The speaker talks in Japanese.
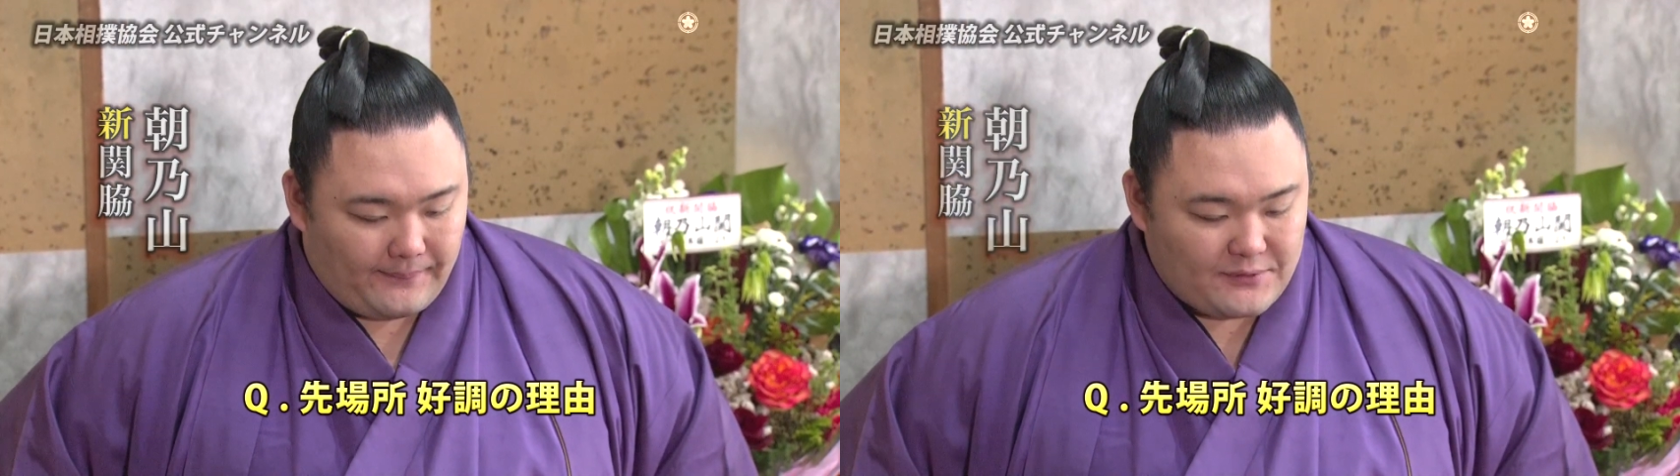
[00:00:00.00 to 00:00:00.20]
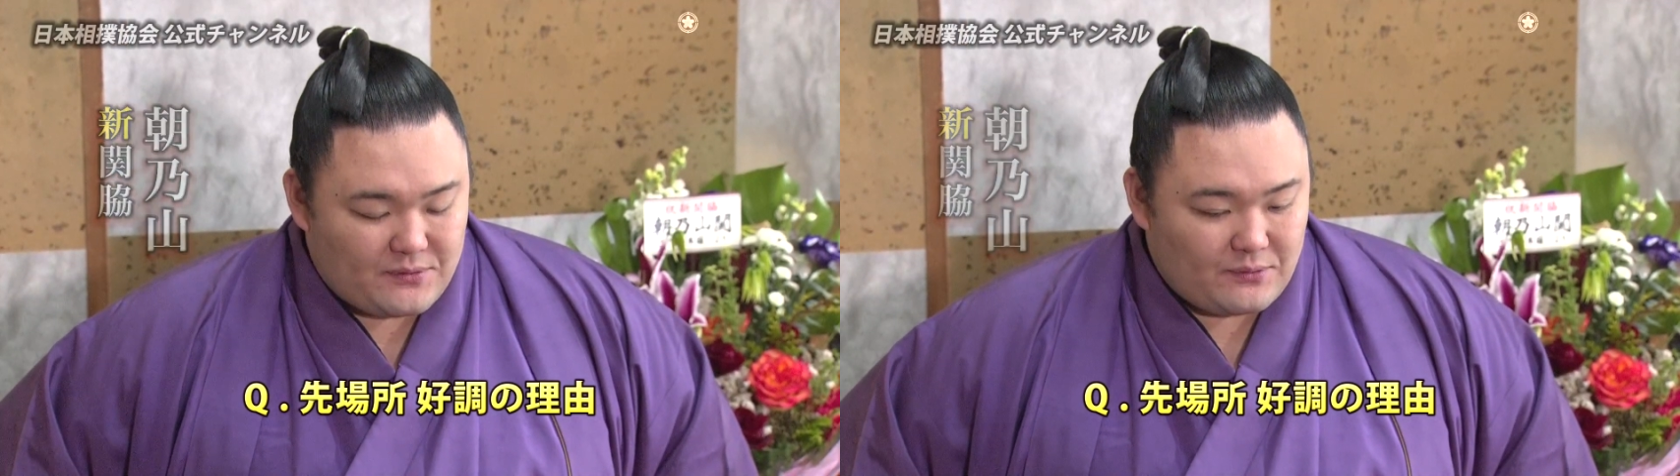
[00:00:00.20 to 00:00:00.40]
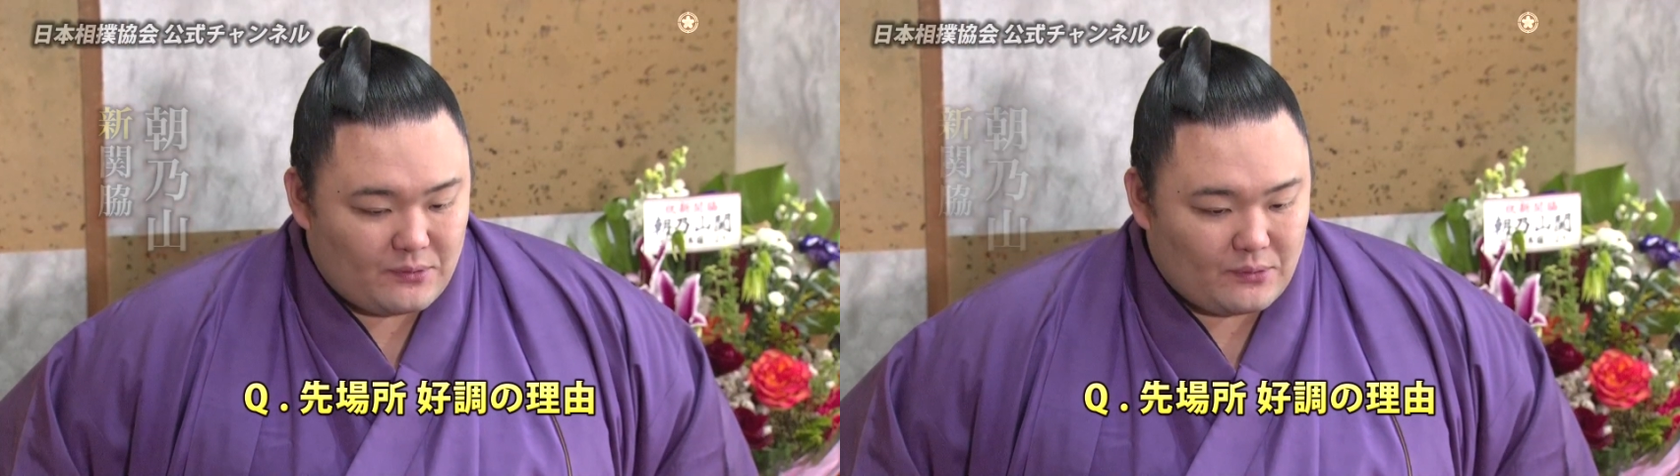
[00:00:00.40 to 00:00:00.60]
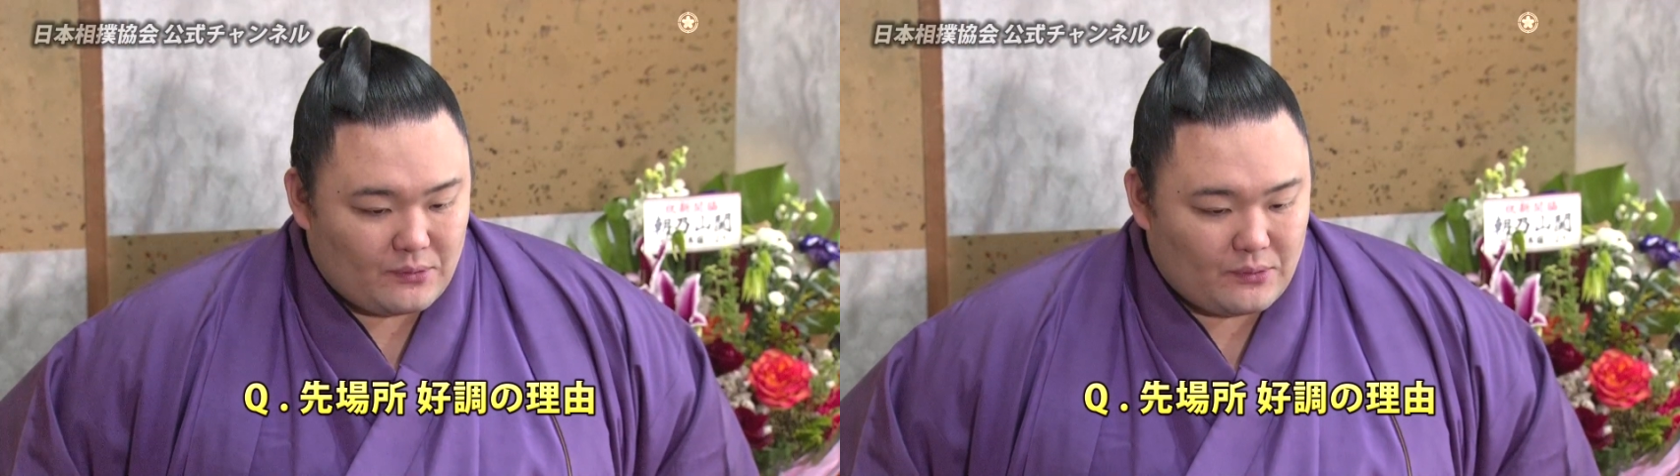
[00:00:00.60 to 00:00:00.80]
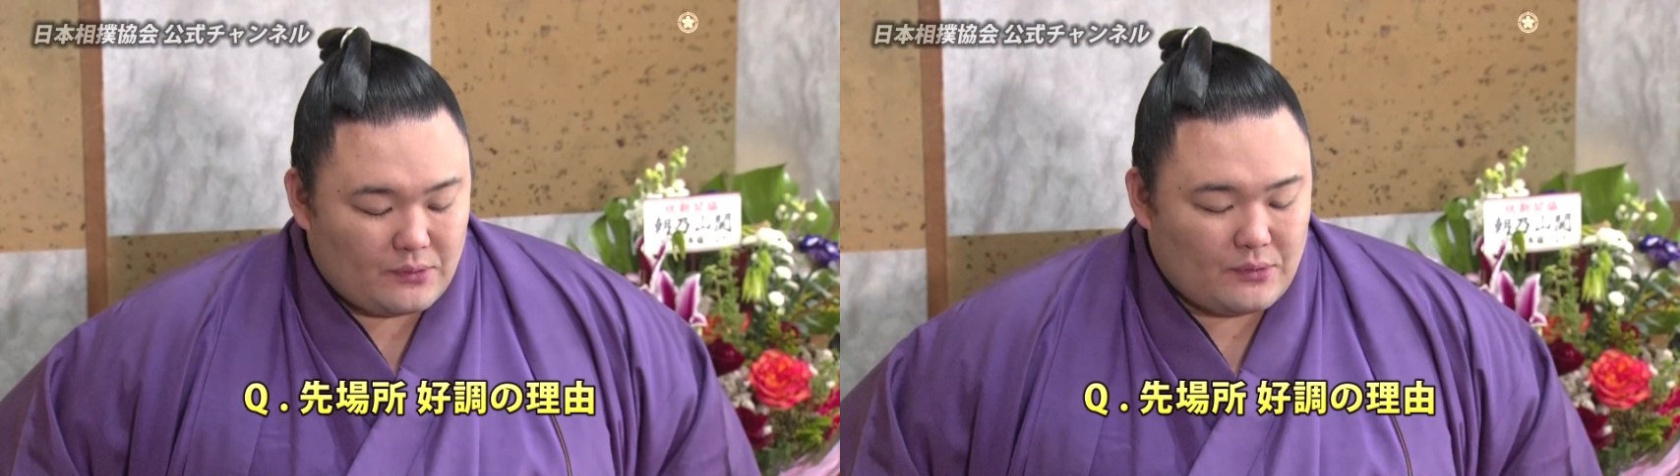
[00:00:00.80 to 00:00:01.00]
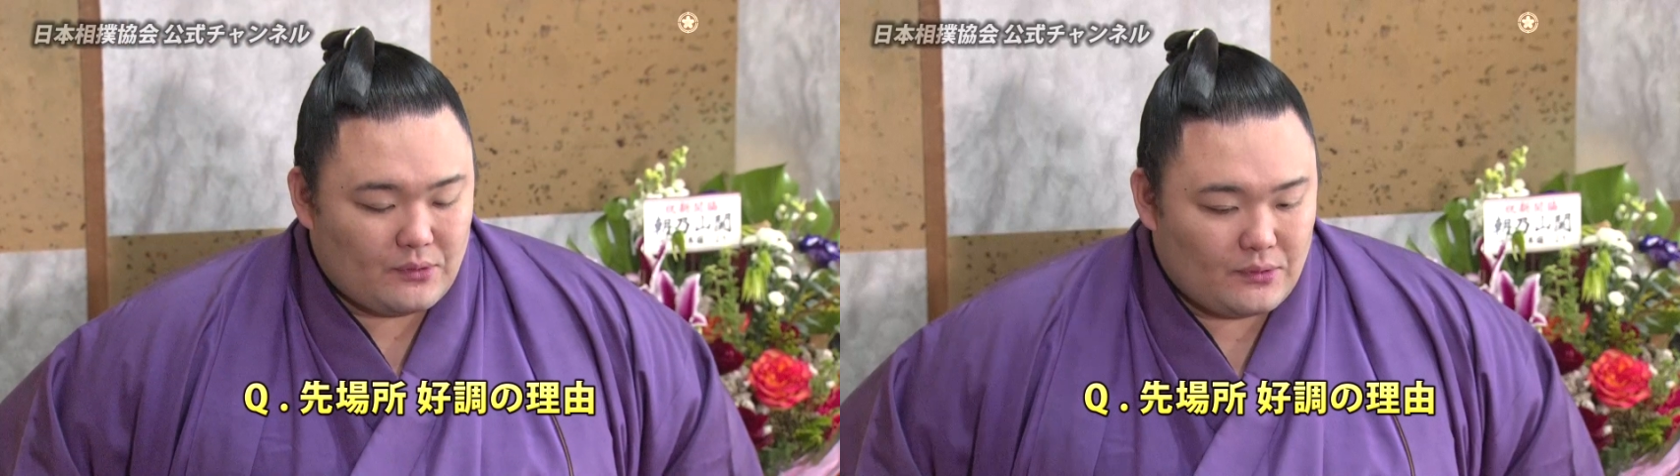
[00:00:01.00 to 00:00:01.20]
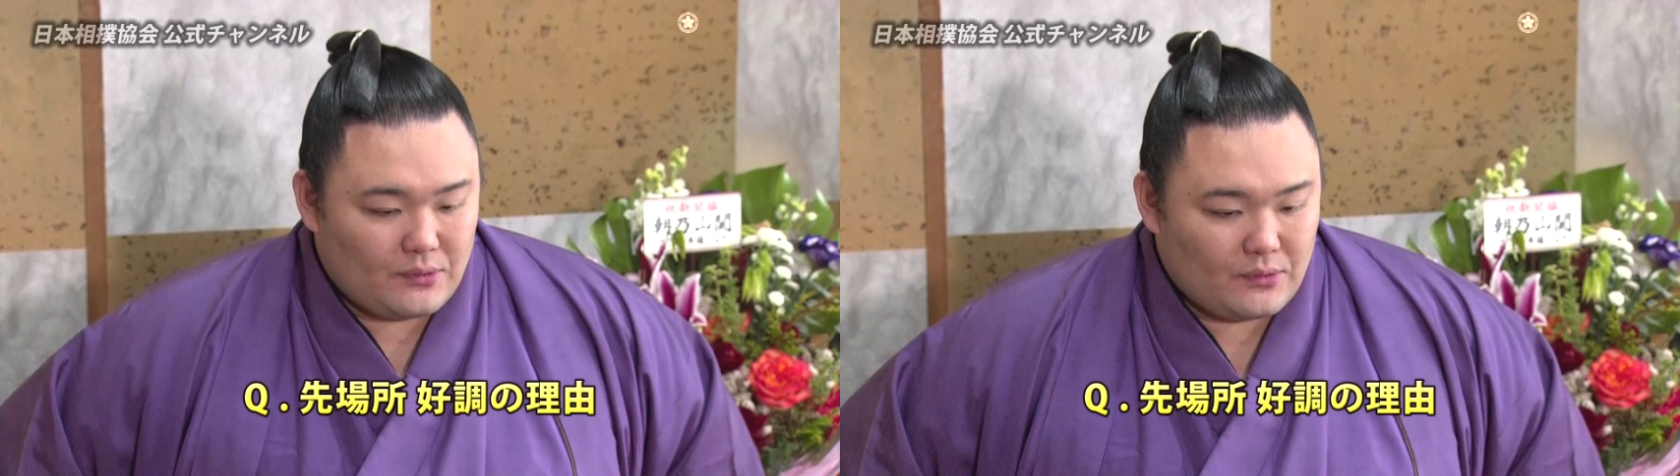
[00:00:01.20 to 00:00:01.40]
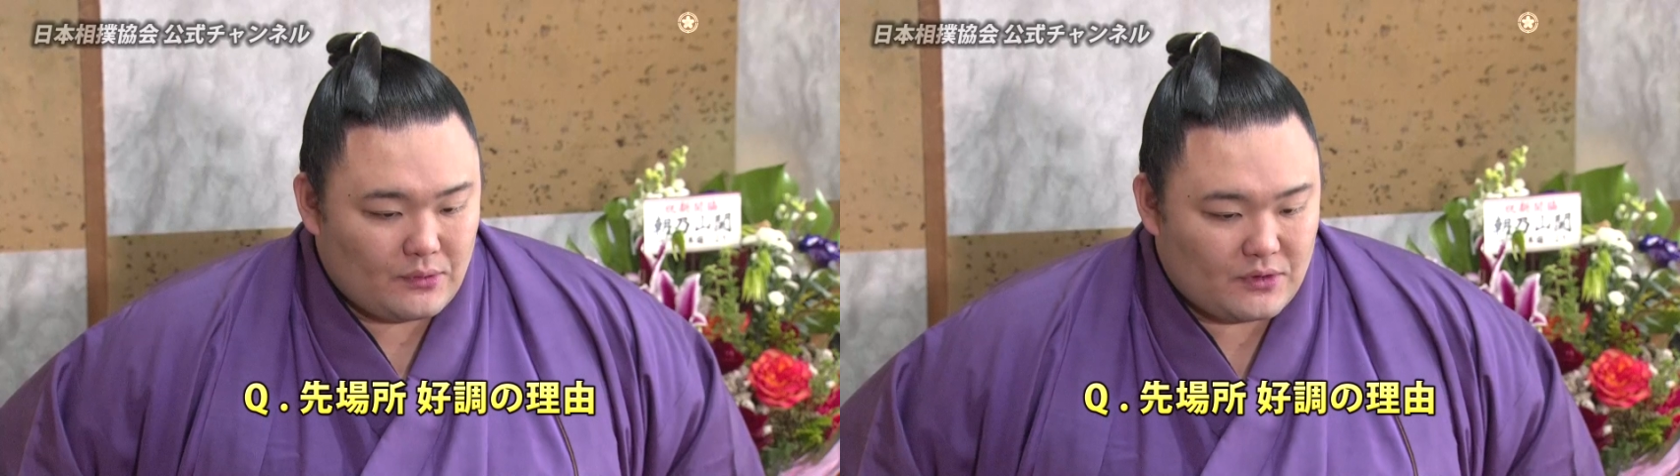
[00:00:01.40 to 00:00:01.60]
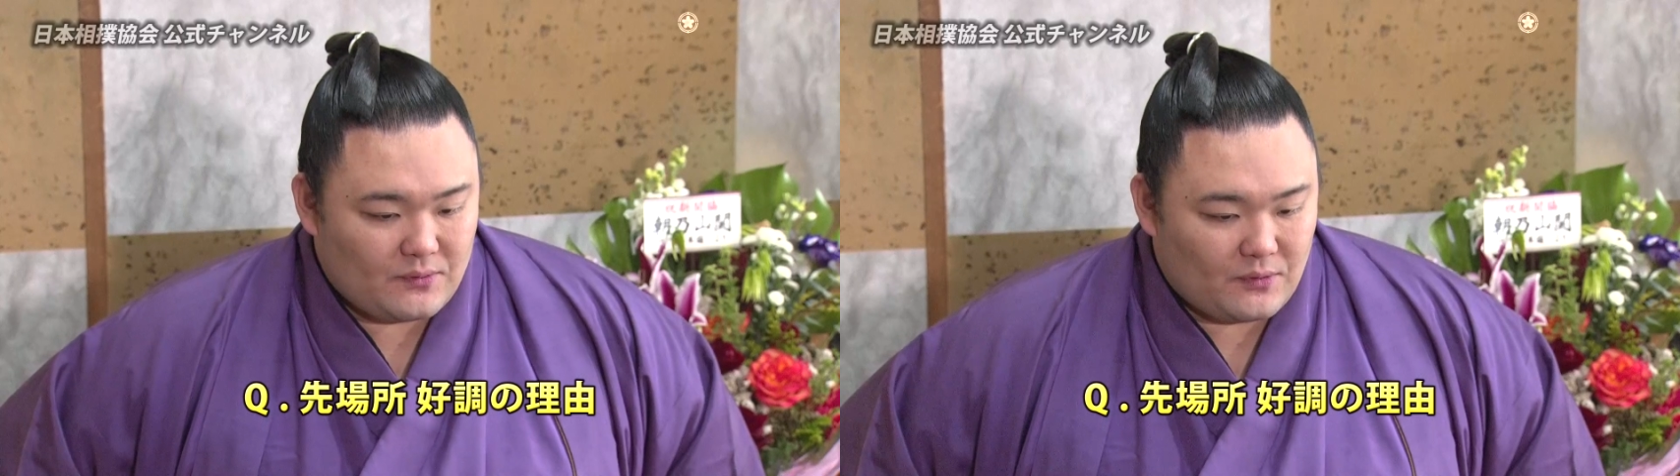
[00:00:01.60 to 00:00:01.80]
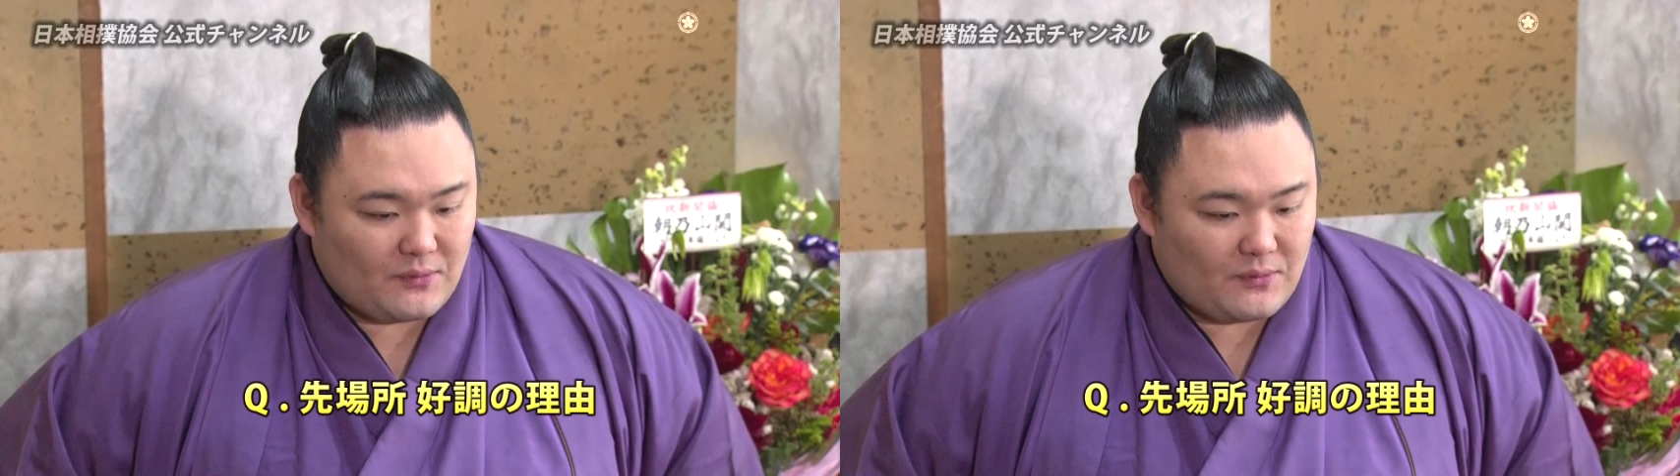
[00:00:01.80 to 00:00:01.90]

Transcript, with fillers: 自分の相